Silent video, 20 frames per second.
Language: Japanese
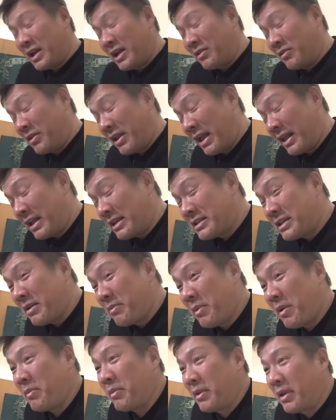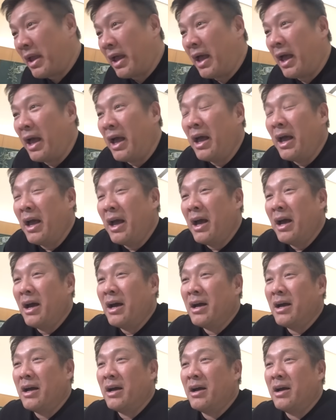あのなな戦目見て、
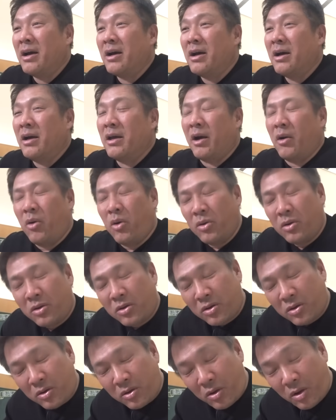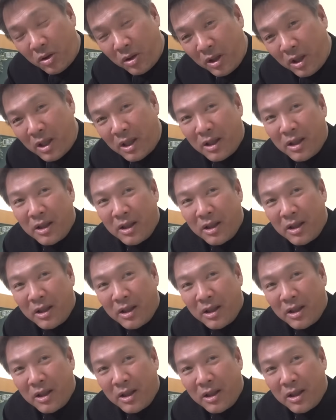いや本当に